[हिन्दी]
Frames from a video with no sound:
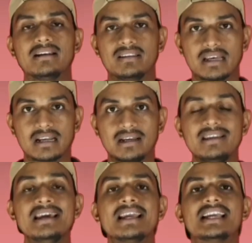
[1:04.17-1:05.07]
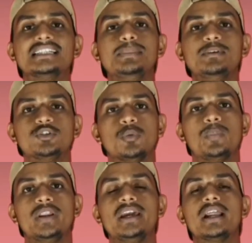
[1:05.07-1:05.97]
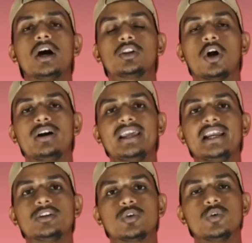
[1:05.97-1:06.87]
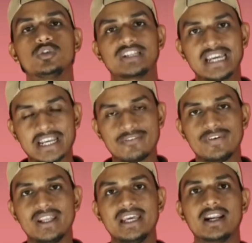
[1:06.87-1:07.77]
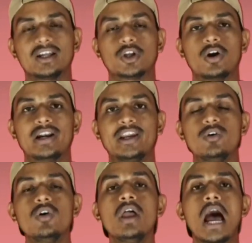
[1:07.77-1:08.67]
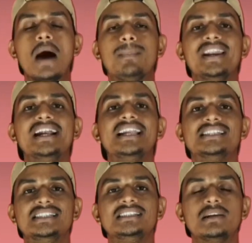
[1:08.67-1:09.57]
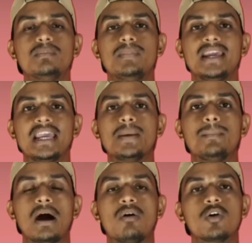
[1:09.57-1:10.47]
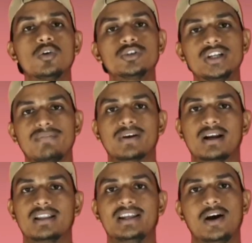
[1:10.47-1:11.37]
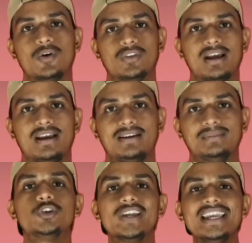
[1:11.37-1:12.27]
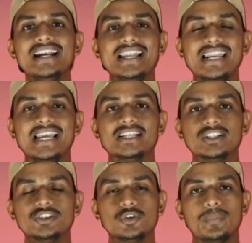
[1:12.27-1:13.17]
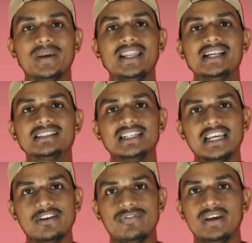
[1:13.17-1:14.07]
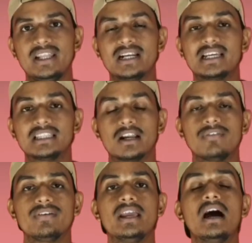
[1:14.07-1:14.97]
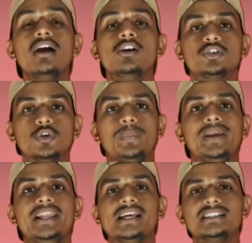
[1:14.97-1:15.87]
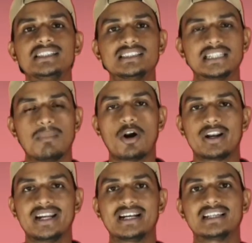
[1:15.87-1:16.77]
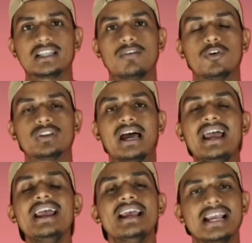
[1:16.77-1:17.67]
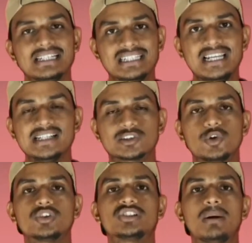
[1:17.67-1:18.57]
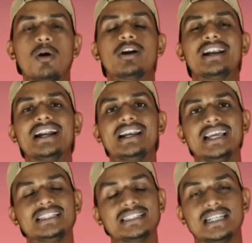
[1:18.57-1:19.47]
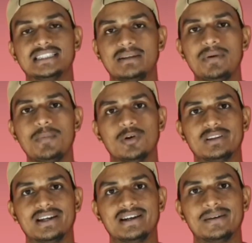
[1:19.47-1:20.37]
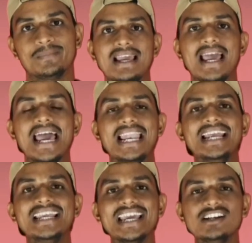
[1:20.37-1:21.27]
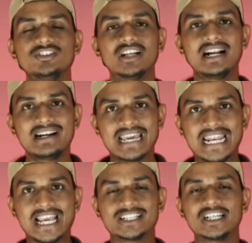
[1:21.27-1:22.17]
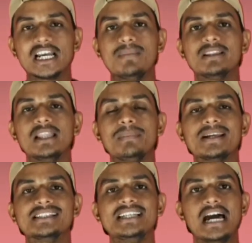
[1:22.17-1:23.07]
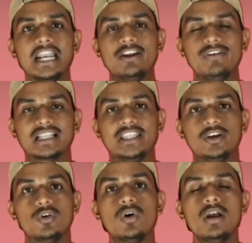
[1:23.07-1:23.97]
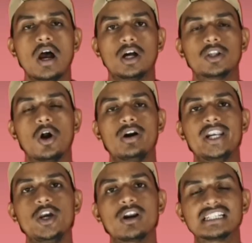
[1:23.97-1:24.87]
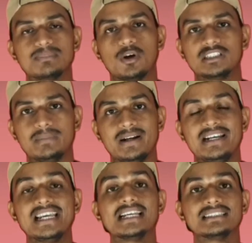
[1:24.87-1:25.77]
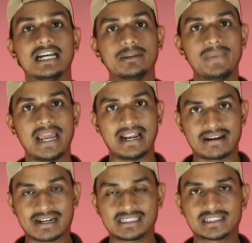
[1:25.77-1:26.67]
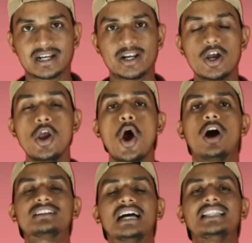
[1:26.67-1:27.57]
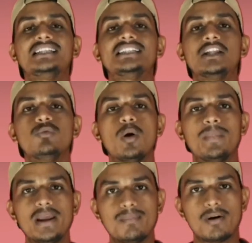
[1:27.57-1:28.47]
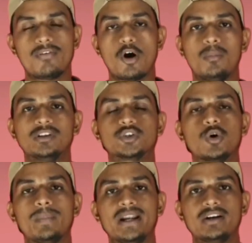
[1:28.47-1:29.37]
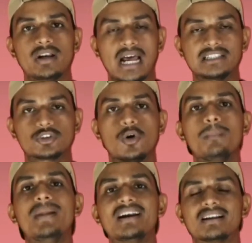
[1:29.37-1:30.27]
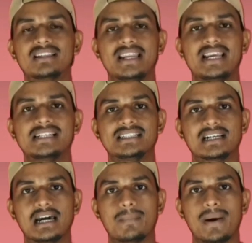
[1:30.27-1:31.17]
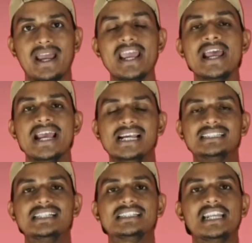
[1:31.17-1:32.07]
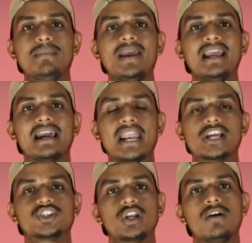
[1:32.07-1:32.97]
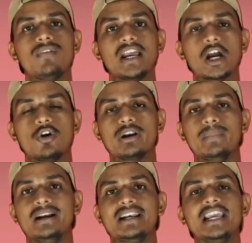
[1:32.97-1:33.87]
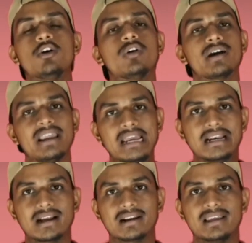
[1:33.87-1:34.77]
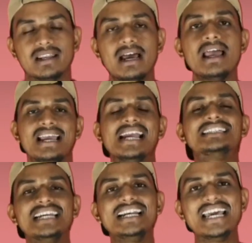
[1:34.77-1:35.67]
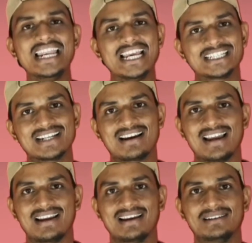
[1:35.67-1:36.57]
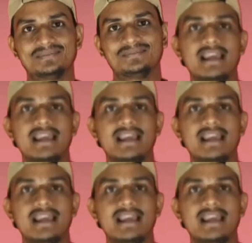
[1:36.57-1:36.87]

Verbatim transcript: अंतर्गत किसी भी सुपीरियर अथॉरिटी के थ्रू उसकी इन्फीरियर अथॉरिटी को अपने डिसीजन मेकिंग पावर को शिफ्ट कर देना होता है क्योंकि ये डेलीगेशन सुपीरियर से इन्फीरियर की तरफ या सुपीरियर से सब की तरफ होता है इसलिए इसको सब लेजिस्लेशन भी बोलते हैं एलएन के अनुसार डेलीगेशन का मतलब किसी अन्य व्यक्ति को अथॉरिटी और रिस्पॉन्सिबिलिटी के साथ में इंटरेस्ट करना और साथ ही साथ वो अपने परफॉर्मेंस को अपने टास्क को बेटर तरीके से कर पाए इस सिलसिले में क्रिएशन ऑफ अकाउंटेबिलिटी को क्रिएट कर देना इसे ही डेलीगेशन कहेंगे